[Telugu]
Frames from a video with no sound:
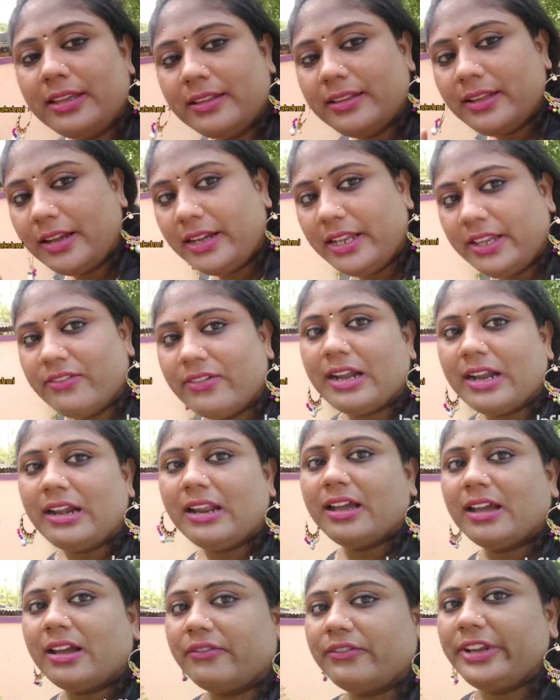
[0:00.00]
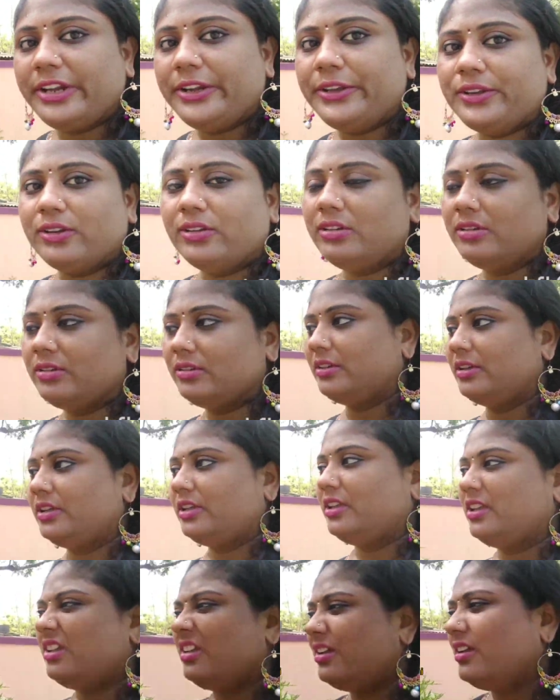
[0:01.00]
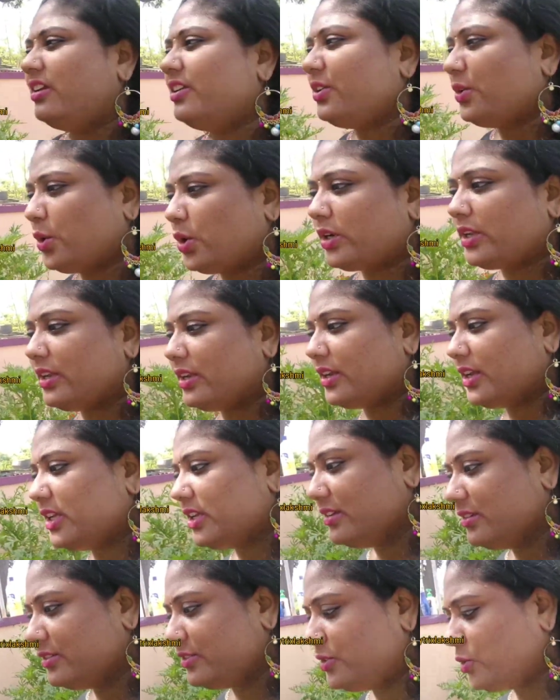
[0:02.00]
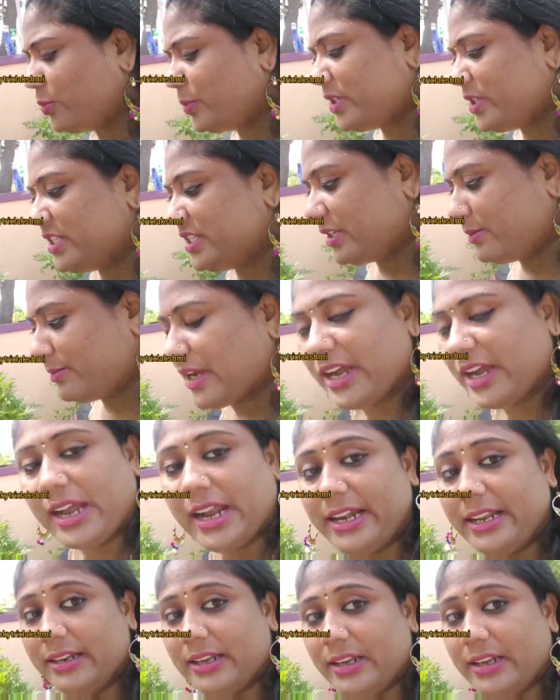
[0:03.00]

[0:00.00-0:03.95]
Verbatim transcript: ఇదండి ఇవాళ వీడియో టోటల్గా చూపించాను మా గార్డెన్